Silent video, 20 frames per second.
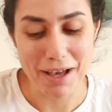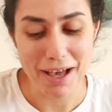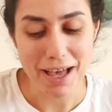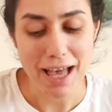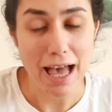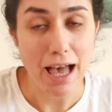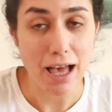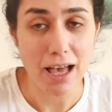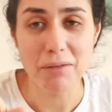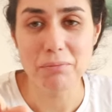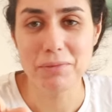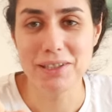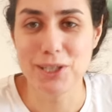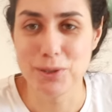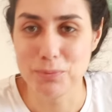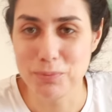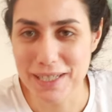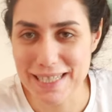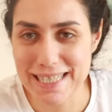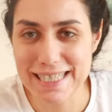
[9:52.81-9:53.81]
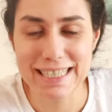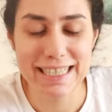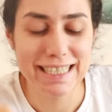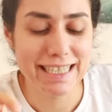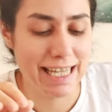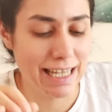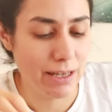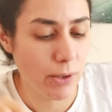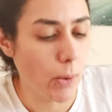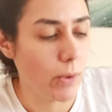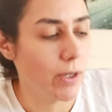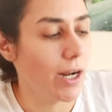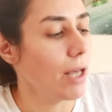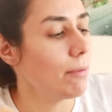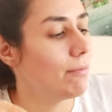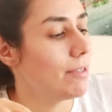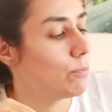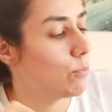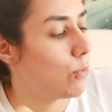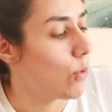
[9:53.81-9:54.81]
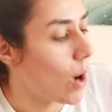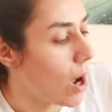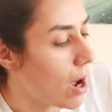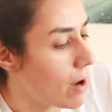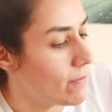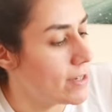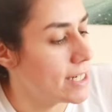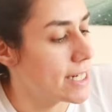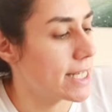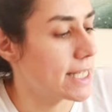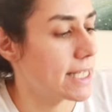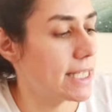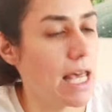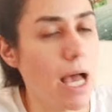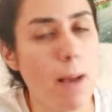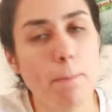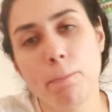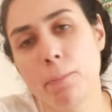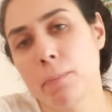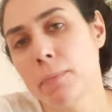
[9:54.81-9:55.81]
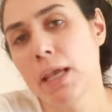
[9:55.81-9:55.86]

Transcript: Ha bir de puzzle'a genel olarak bir puan verirsem